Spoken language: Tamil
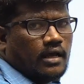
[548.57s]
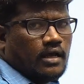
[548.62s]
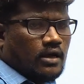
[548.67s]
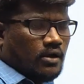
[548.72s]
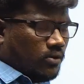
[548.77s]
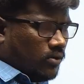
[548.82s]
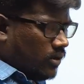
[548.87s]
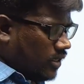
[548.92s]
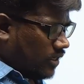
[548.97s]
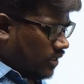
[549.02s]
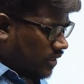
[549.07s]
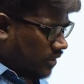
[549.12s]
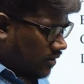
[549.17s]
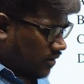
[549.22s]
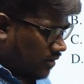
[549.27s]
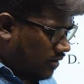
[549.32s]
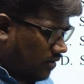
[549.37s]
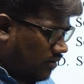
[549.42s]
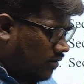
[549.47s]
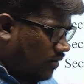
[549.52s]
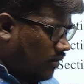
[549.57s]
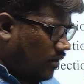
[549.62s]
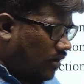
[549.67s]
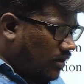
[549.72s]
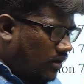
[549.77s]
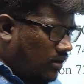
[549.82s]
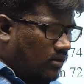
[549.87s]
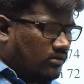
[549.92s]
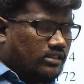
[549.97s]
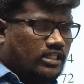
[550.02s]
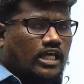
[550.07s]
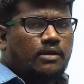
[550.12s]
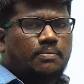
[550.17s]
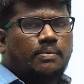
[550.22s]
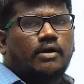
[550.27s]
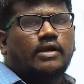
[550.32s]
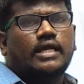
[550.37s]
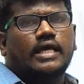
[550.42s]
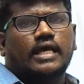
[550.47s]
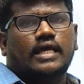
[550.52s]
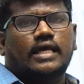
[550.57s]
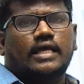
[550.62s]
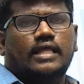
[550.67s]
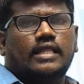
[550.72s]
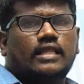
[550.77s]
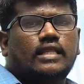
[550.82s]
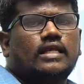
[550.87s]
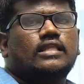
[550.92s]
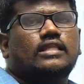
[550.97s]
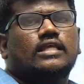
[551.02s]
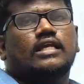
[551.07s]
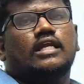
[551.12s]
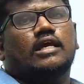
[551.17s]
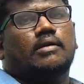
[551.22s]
ஒரு தீர்ப்பா நீங்க எதிர்த்து நீங்க